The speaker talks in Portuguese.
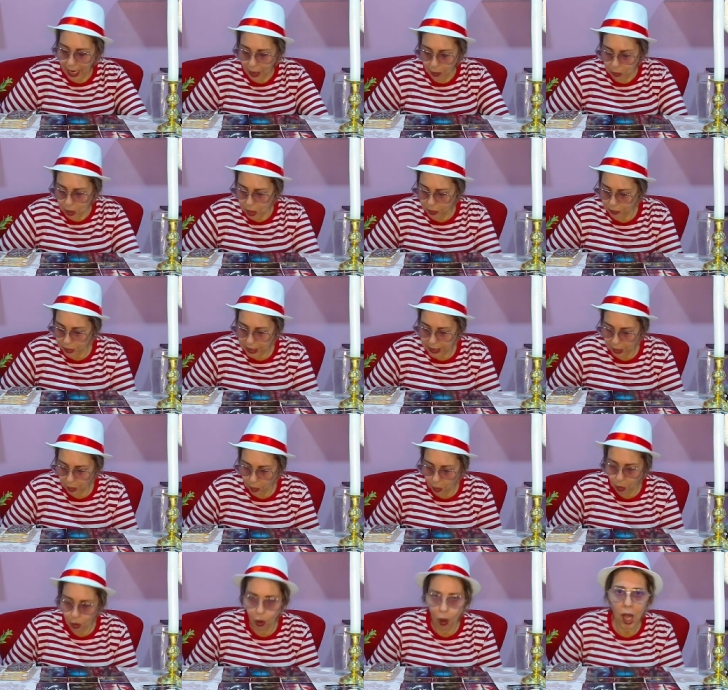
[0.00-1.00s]
onde você
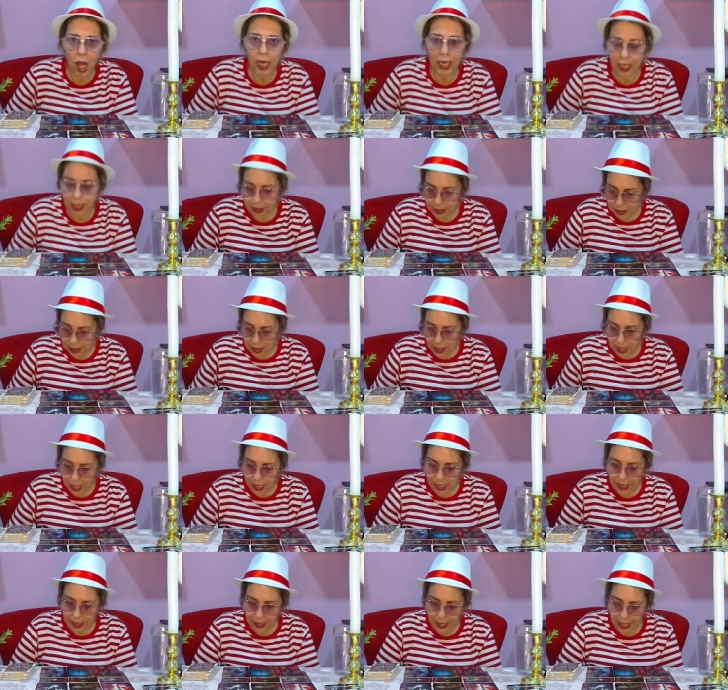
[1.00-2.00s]
coloca
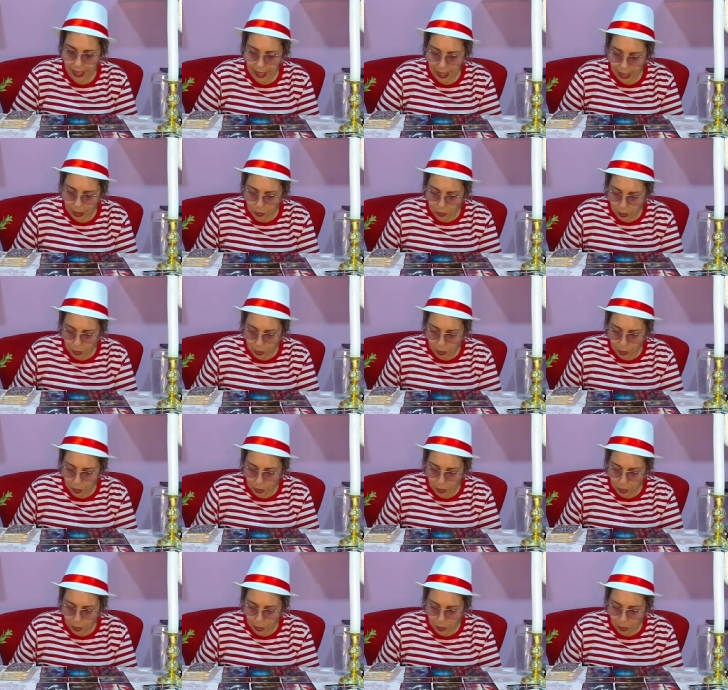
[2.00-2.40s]
a, né,